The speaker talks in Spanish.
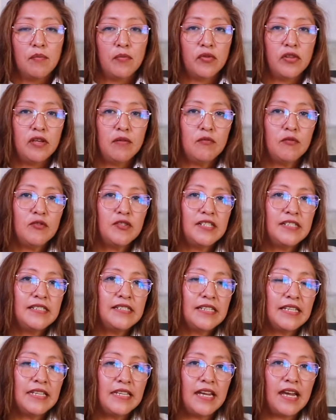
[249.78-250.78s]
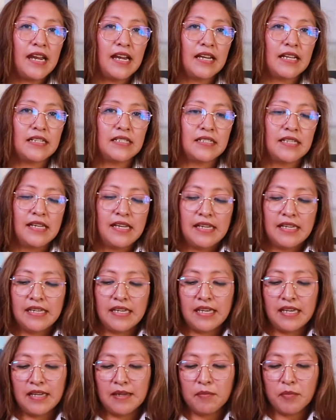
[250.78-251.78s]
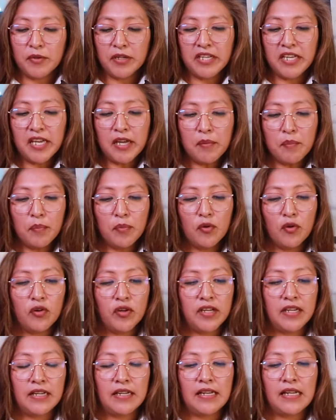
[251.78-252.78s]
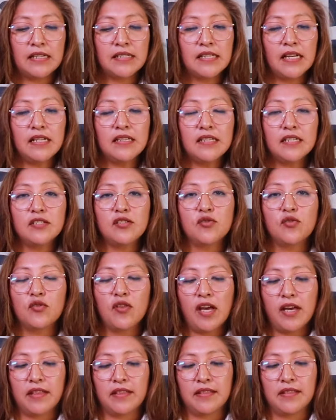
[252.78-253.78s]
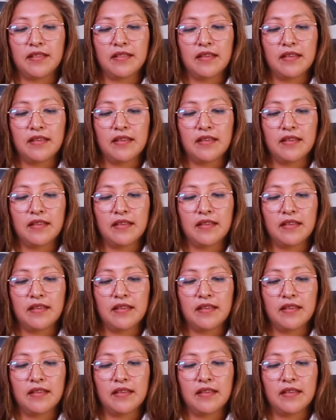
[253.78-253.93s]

podemos enseñarles que, por ejemplo, eh, la Santa Ciudad